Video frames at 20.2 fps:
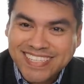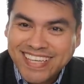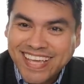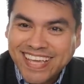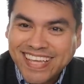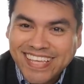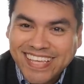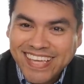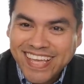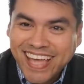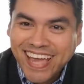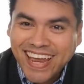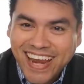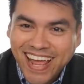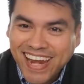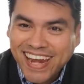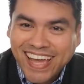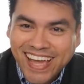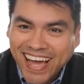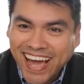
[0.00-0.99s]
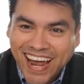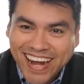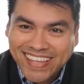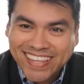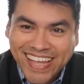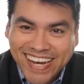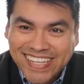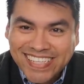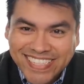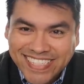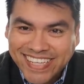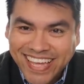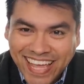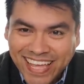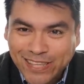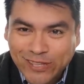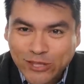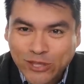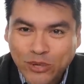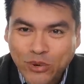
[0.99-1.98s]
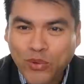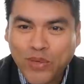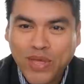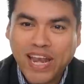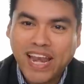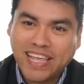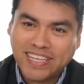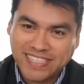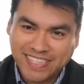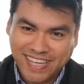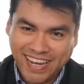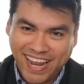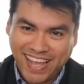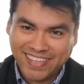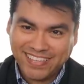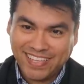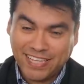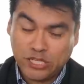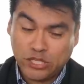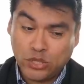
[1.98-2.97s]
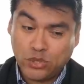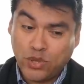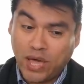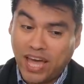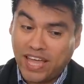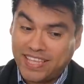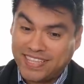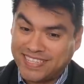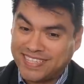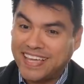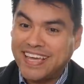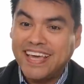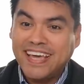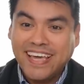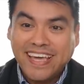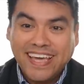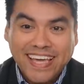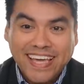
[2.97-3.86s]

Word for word: y se quiere alejar del centro de las grandes ciudades.